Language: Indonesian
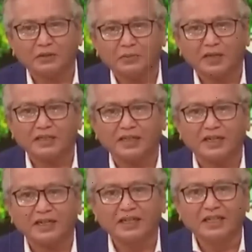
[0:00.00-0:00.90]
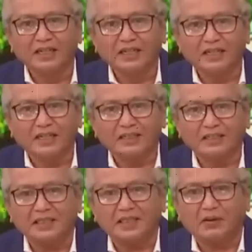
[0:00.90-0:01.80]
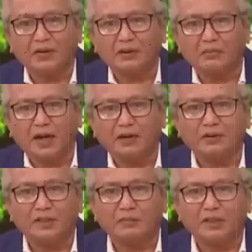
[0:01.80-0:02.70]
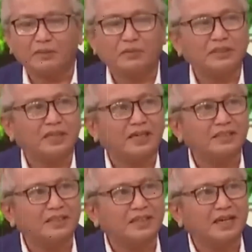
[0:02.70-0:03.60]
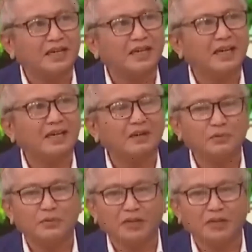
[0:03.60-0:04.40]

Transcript: yang rumahnya disita oleh bank kok tiba-tiba sekarang jadi kaya raya